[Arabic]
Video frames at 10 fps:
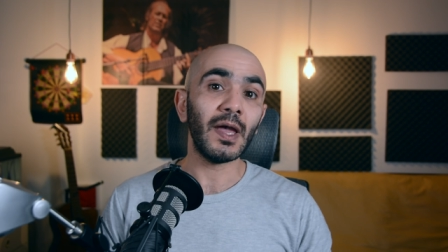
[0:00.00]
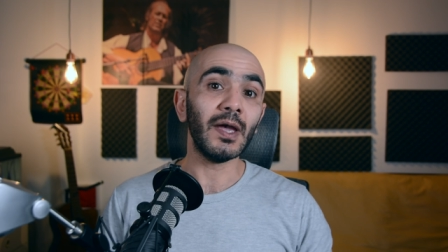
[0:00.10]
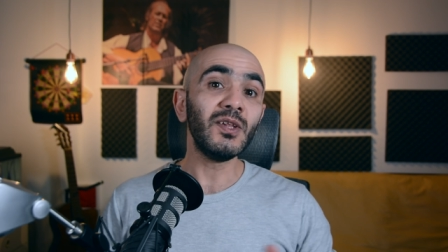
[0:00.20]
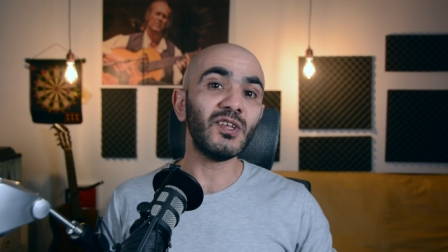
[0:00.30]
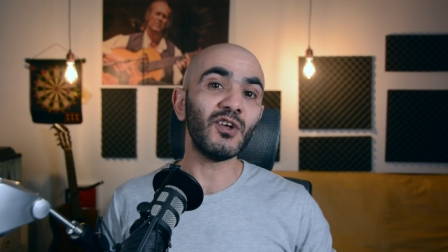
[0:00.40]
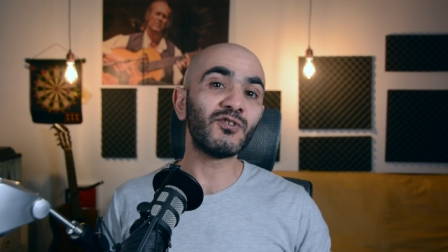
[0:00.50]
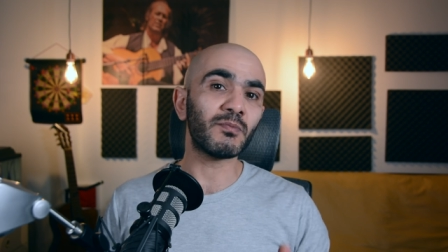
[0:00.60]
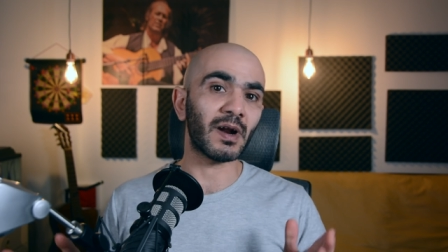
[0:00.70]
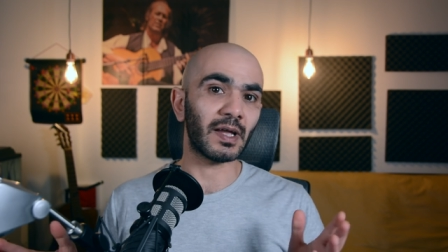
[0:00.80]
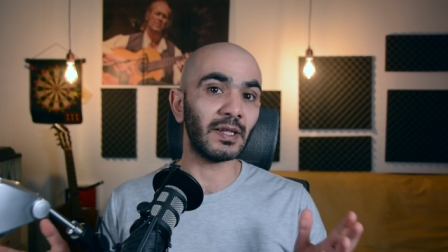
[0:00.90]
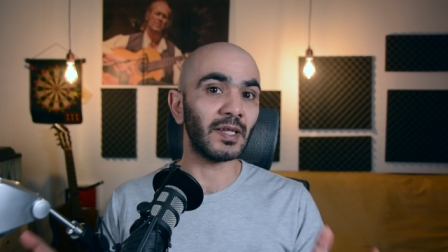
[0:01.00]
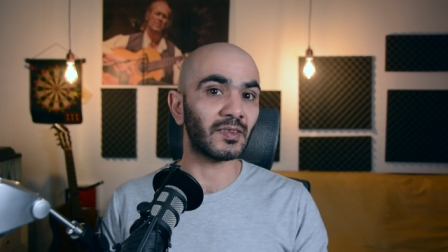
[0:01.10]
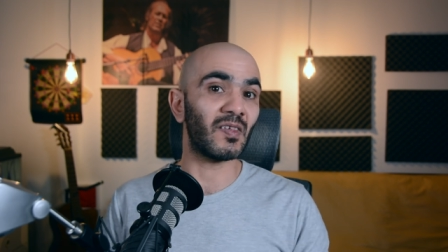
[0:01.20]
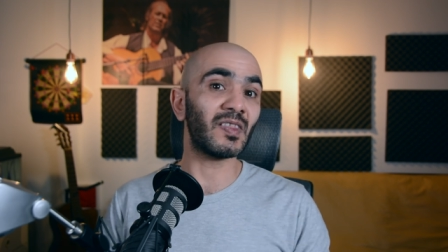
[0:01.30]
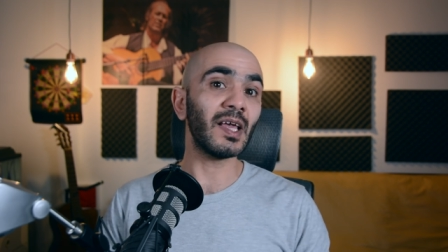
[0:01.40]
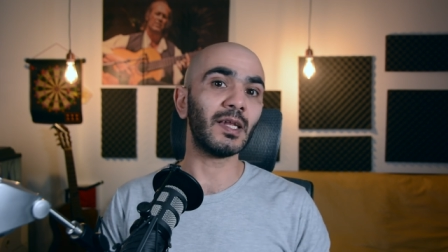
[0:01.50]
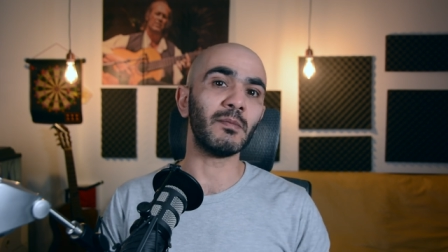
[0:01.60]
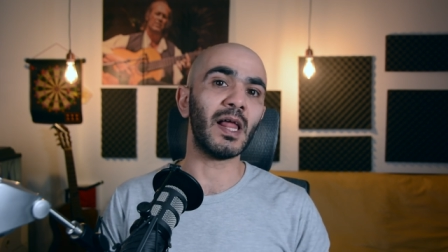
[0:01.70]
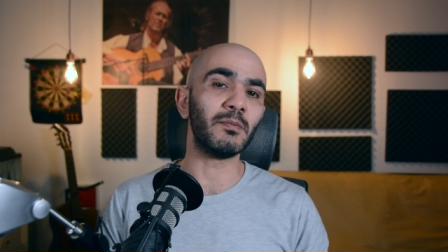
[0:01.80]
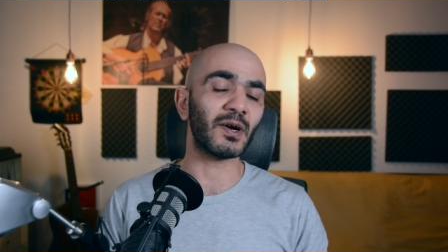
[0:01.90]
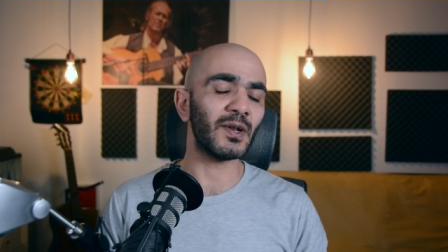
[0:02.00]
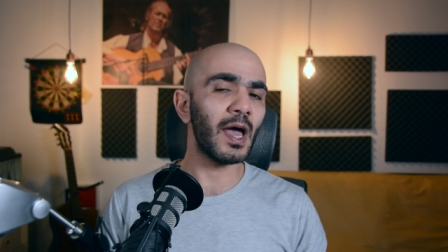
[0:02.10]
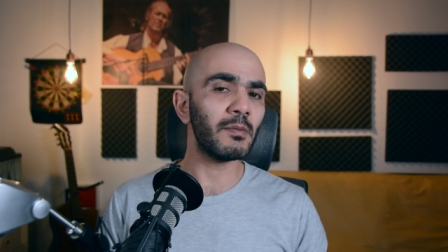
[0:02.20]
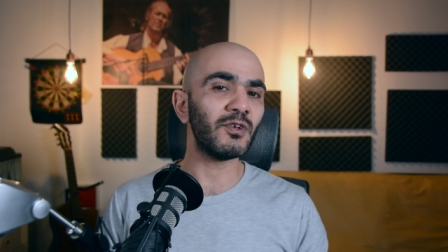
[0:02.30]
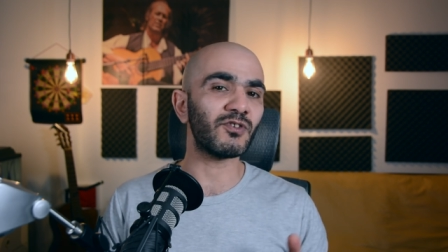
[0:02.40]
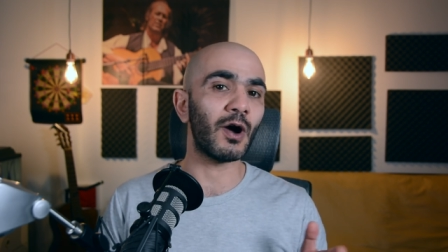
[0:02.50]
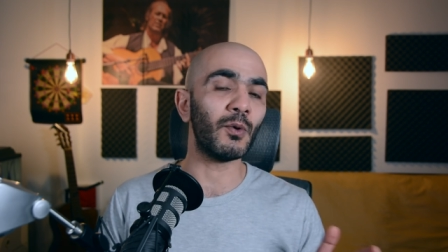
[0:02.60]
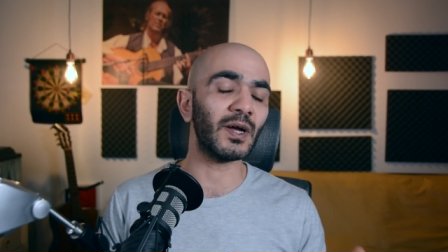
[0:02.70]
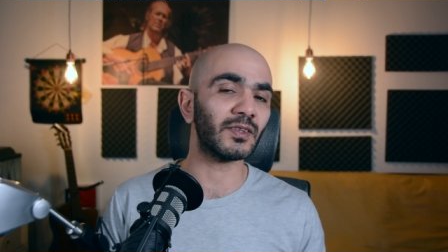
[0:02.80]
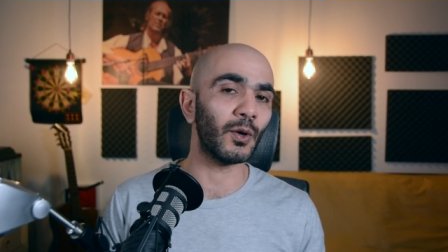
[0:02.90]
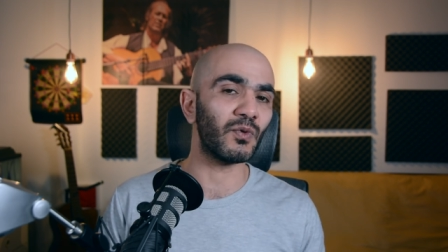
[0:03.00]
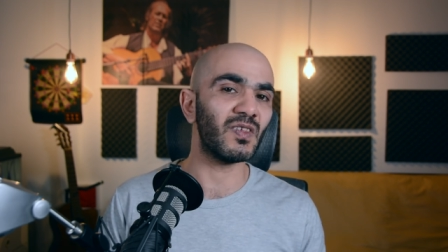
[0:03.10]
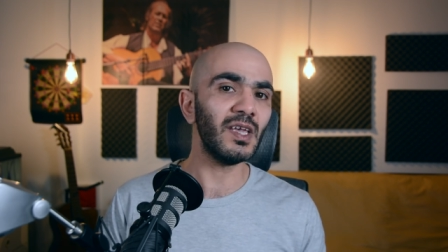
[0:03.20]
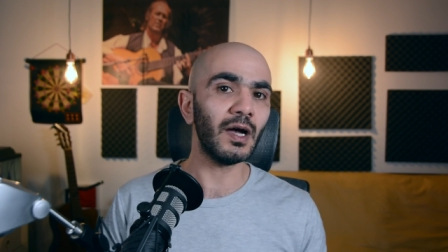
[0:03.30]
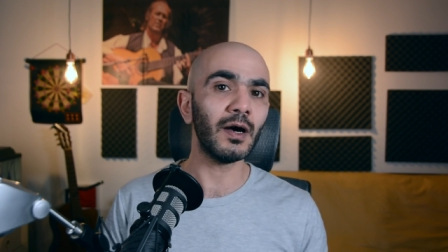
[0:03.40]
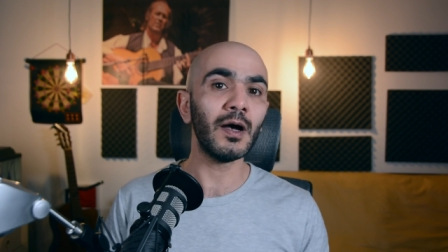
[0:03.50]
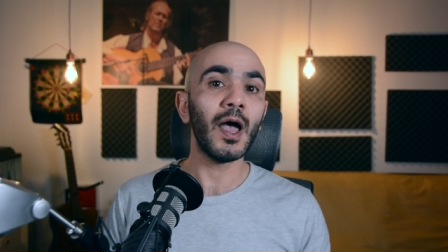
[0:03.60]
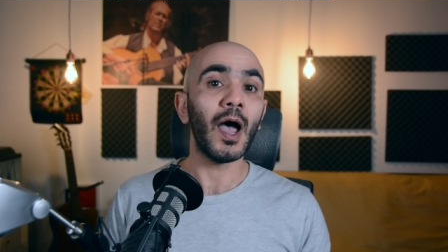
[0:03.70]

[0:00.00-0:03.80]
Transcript: اني اجبرك انك تستخدم هالبرنامج او هالتوزيعه